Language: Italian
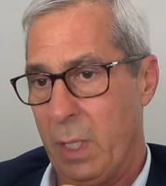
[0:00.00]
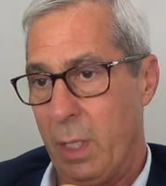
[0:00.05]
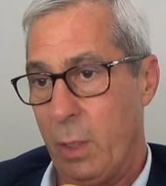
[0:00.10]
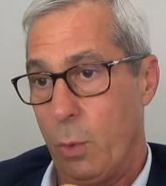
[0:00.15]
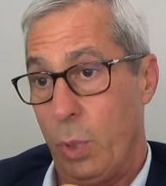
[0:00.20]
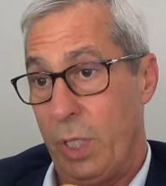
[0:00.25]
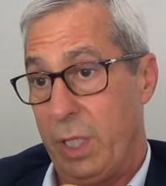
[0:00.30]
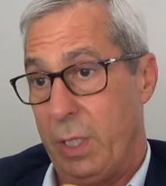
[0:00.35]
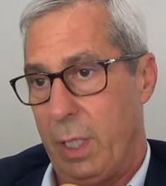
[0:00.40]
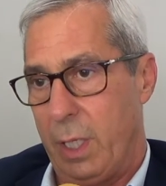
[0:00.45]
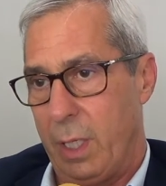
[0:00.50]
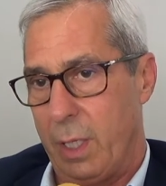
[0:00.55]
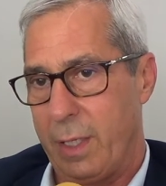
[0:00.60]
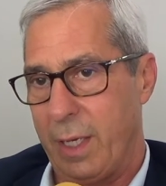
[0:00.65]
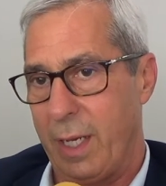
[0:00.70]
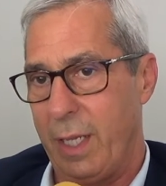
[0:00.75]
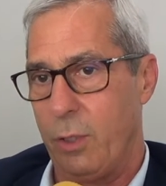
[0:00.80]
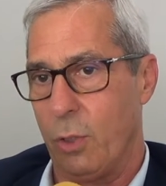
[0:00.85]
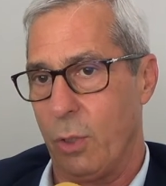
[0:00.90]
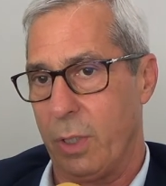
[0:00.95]
Quindi
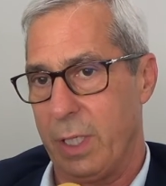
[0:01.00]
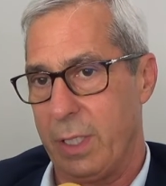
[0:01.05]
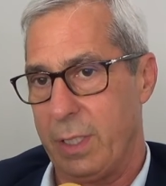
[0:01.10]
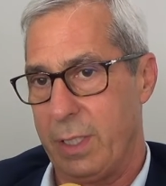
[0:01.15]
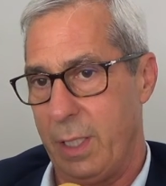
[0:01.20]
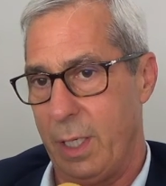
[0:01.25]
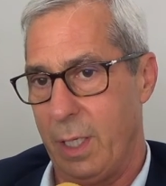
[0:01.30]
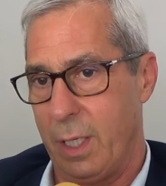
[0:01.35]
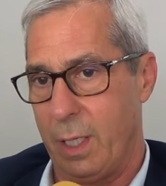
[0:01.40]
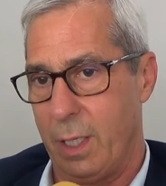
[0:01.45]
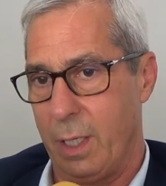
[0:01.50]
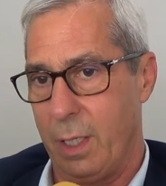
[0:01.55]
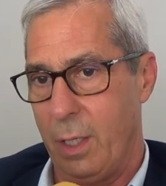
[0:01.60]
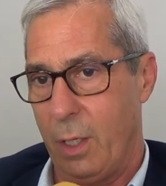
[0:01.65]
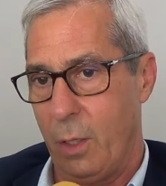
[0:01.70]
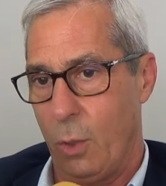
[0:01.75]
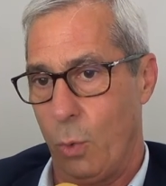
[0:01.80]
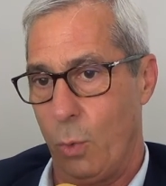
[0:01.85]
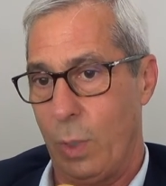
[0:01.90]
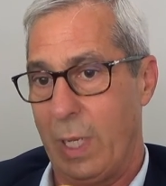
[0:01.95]
credo che sia
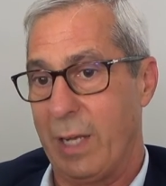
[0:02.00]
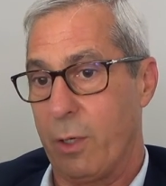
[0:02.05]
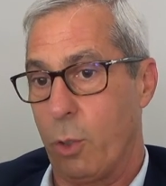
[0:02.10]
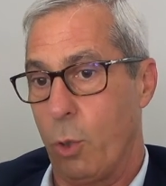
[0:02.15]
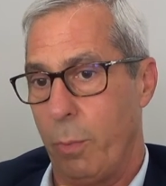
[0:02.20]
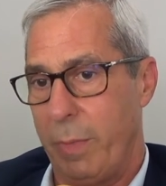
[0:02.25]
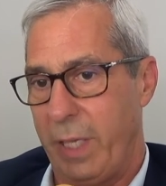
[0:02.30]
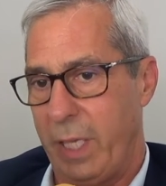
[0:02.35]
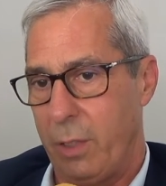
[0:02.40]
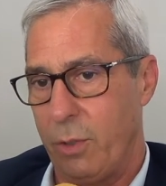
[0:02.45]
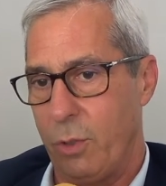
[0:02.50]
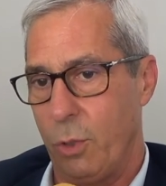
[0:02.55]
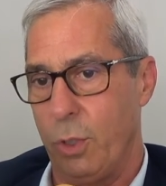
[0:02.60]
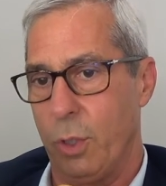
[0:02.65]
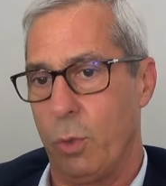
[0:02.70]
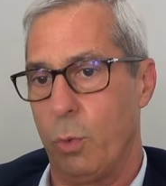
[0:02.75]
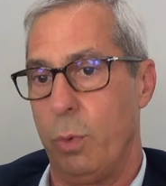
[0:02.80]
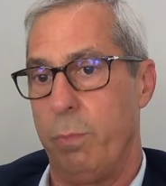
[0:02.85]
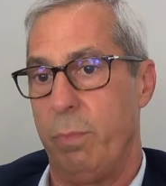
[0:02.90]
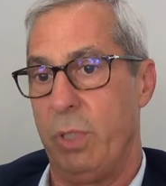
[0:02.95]
un argomento di
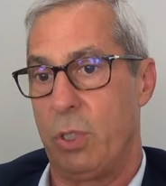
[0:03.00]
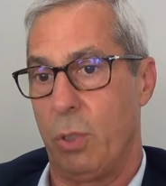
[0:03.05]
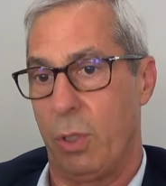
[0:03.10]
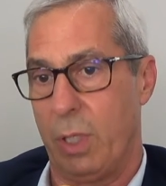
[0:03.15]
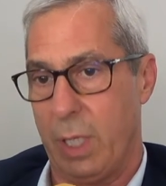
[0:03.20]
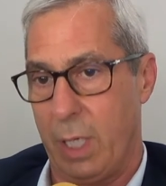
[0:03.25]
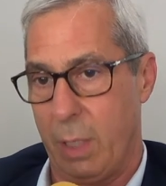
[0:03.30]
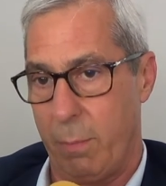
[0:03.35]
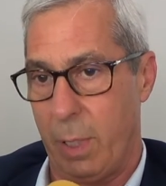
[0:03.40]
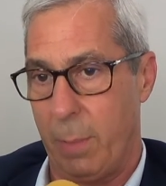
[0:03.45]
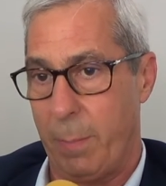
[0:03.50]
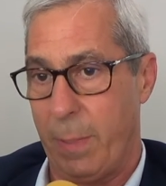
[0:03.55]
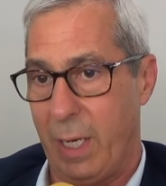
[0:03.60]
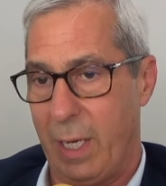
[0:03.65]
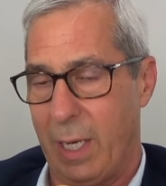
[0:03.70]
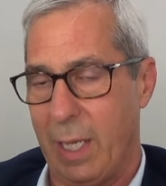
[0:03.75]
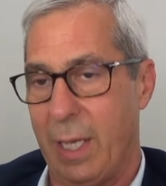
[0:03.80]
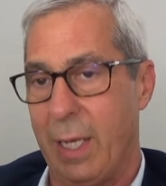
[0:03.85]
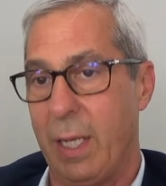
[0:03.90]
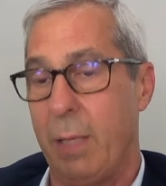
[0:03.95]
cui bisognerebbe
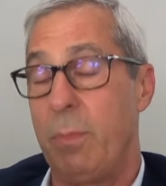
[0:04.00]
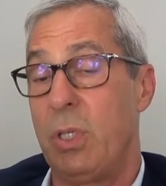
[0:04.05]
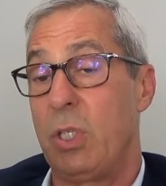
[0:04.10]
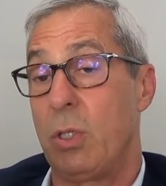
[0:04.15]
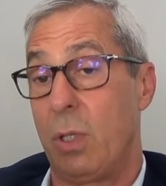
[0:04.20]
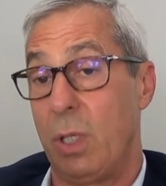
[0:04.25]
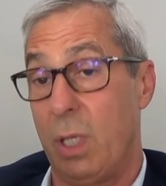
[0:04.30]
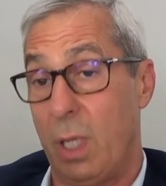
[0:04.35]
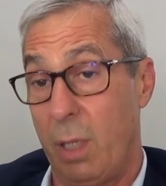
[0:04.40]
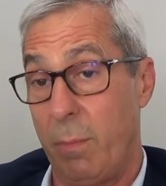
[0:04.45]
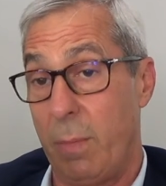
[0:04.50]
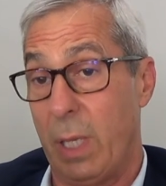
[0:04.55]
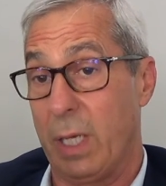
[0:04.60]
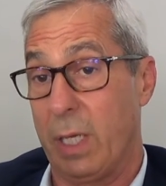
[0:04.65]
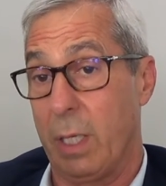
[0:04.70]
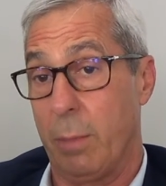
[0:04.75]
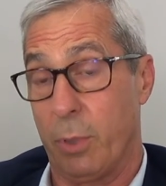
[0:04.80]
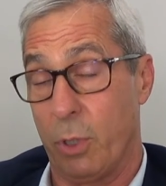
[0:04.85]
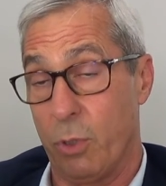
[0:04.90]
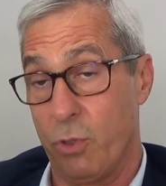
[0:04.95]
parlare e bisognerebbe
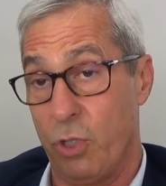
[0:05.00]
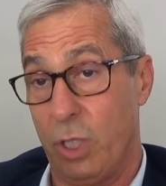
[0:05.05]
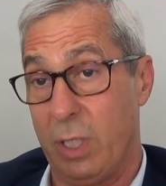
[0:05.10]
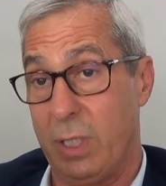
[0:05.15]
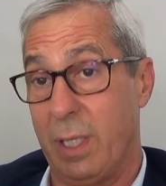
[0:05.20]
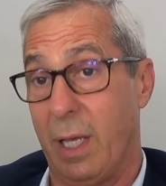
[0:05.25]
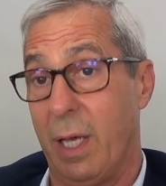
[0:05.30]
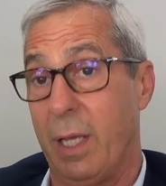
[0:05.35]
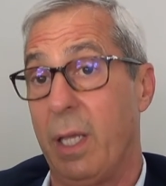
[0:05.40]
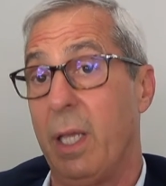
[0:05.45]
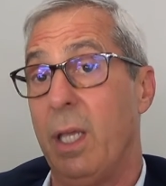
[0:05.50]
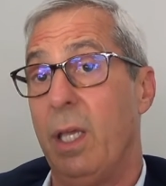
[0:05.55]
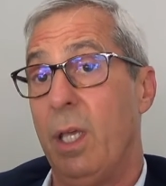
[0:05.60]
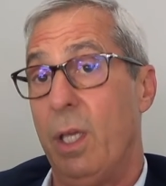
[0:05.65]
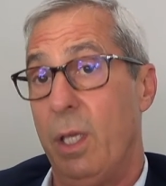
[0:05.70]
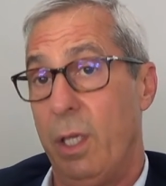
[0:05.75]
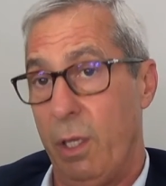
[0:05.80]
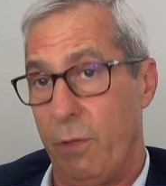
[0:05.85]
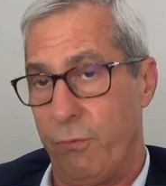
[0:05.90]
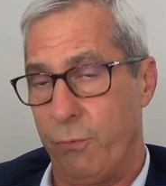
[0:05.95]
anche progettare
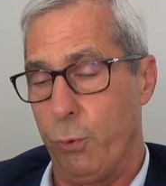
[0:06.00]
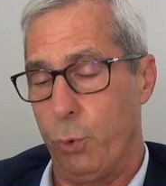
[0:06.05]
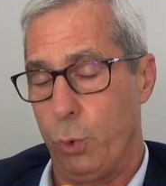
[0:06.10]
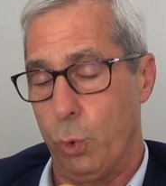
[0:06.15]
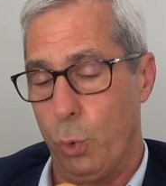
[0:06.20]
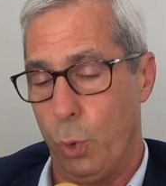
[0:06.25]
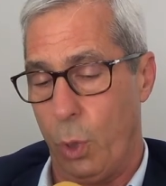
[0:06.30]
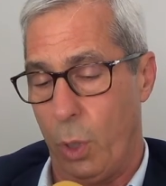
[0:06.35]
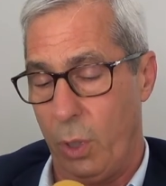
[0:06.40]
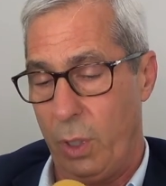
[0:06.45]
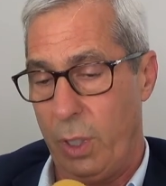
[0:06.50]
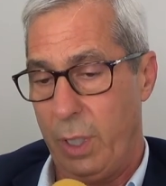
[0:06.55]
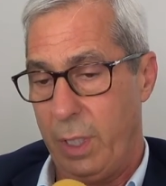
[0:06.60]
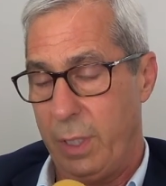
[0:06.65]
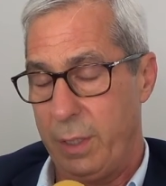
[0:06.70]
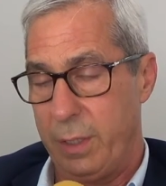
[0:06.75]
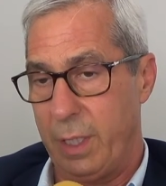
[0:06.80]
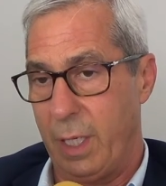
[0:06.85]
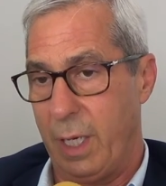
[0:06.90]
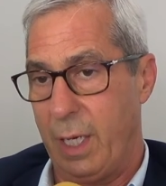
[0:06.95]
il futuro
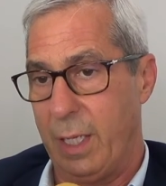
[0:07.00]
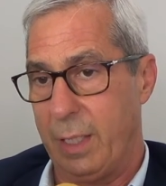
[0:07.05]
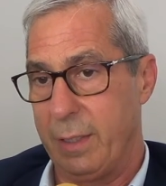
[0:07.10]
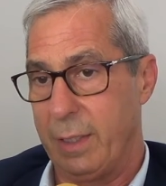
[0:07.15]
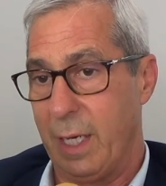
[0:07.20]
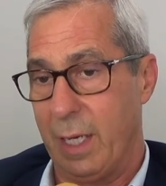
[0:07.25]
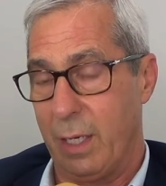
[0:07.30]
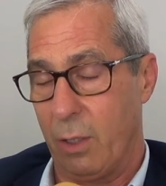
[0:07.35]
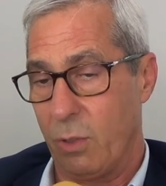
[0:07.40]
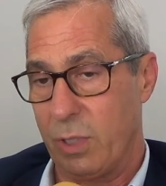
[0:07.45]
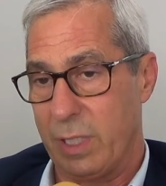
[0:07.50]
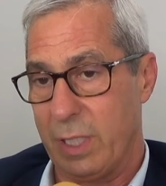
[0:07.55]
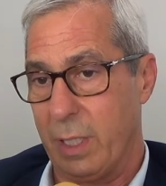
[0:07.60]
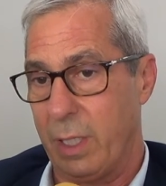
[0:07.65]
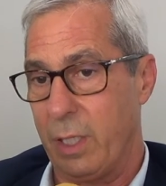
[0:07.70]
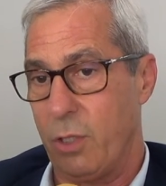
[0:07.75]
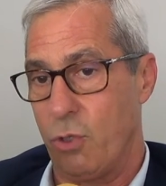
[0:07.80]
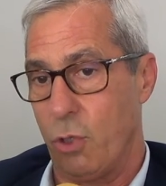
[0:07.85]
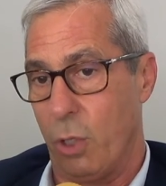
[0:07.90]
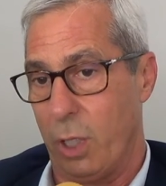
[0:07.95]
del, della nostra
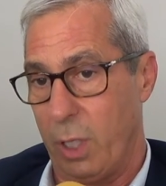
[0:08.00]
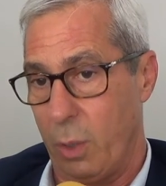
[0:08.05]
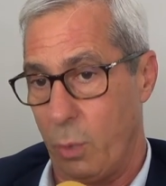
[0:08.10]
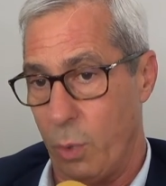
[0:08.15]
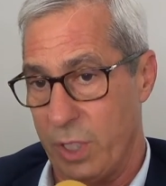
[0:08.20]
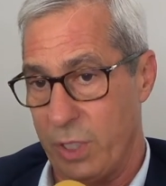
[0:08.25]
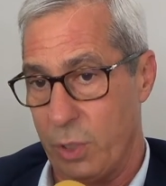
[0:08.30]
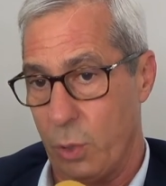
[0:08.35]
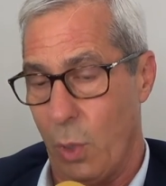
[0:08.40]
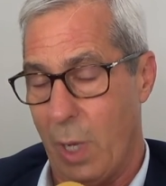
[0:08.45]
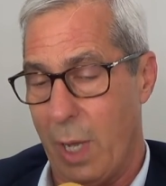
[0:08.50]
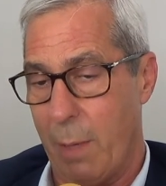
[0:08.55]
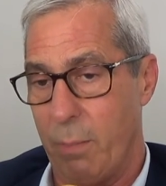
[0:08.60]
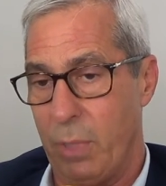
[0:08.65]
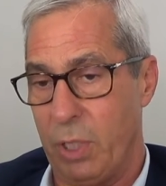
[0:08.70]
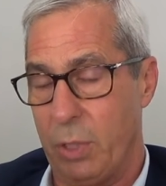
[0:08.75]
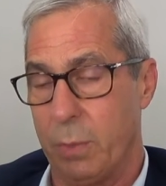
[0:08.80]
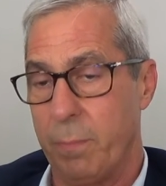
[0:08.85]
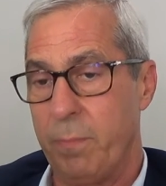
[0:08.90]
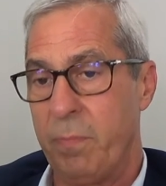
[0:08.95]
regione in questo
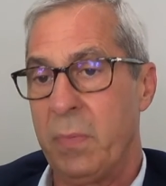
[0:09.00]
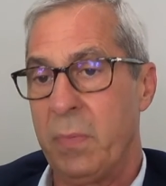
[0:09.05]
ambito.